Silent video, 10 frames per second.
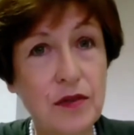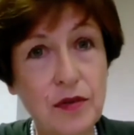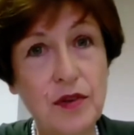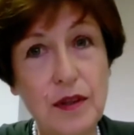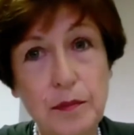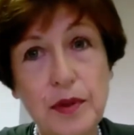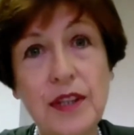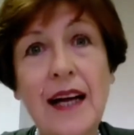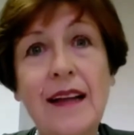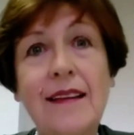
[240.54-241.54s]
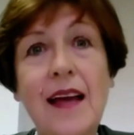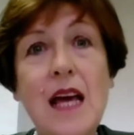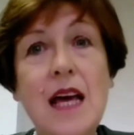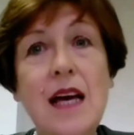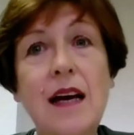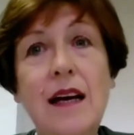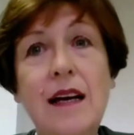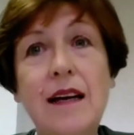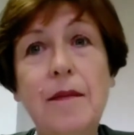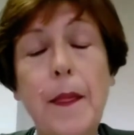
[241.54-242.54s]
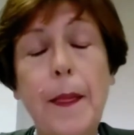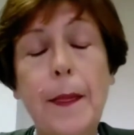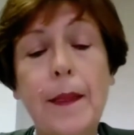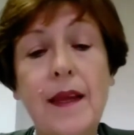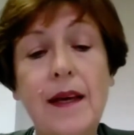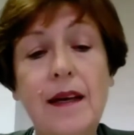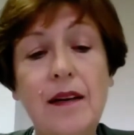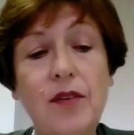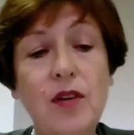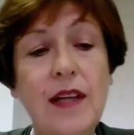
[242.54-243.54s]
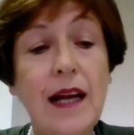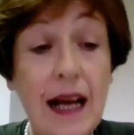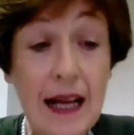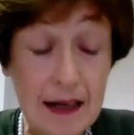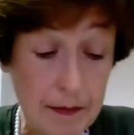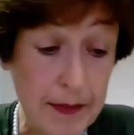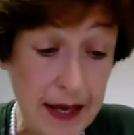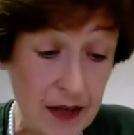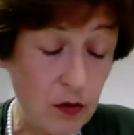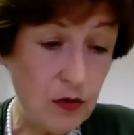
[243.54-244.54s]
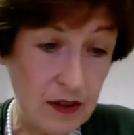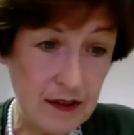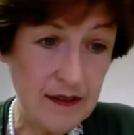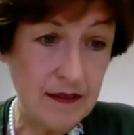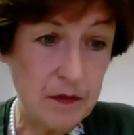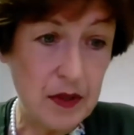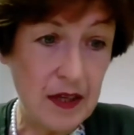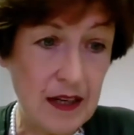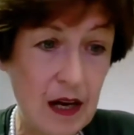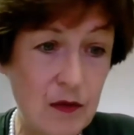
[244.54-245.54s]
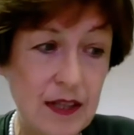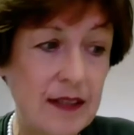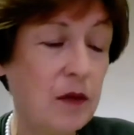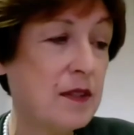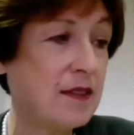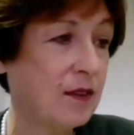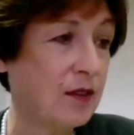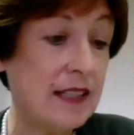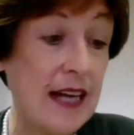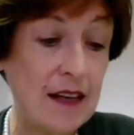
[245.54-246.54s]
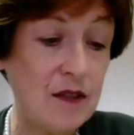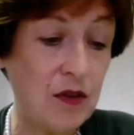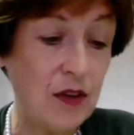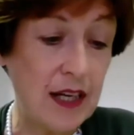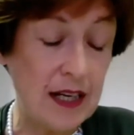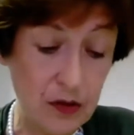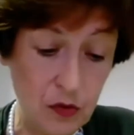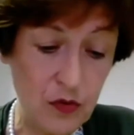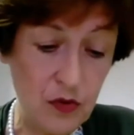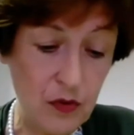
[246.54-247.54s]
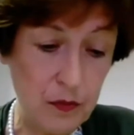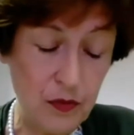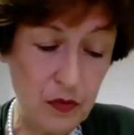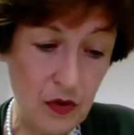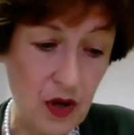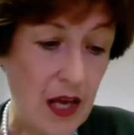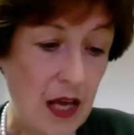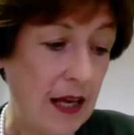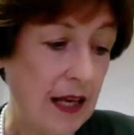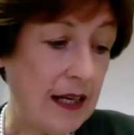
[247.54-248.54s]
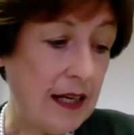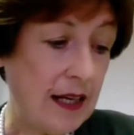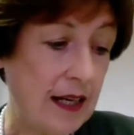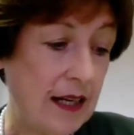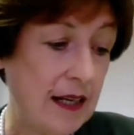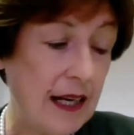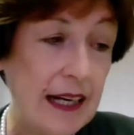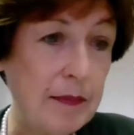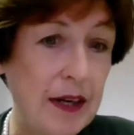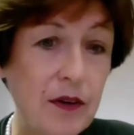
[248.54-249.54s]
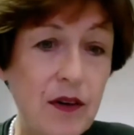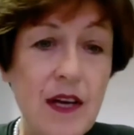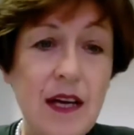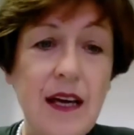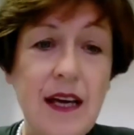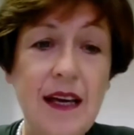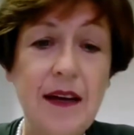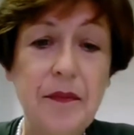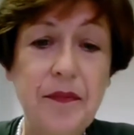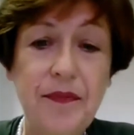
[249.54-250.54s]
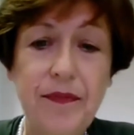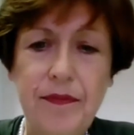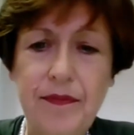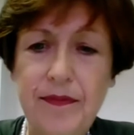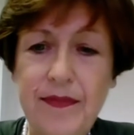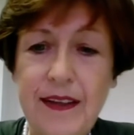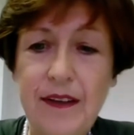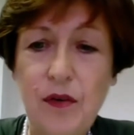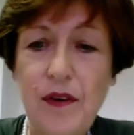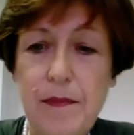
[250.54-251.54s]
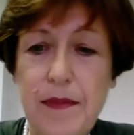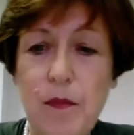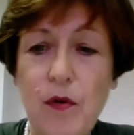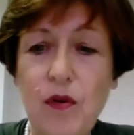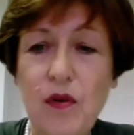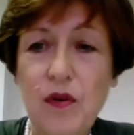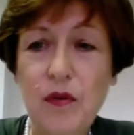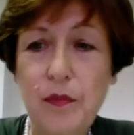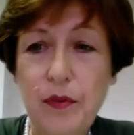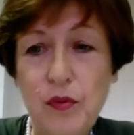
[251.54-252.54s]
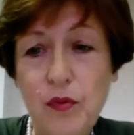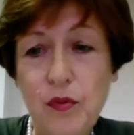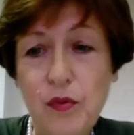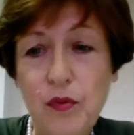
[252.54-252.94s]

fondi importante ehm, rivolta a Beirut a causa di questo disastro che è accaduto appunto in, eh, nel Libano, ehm, dove abbiamo potuto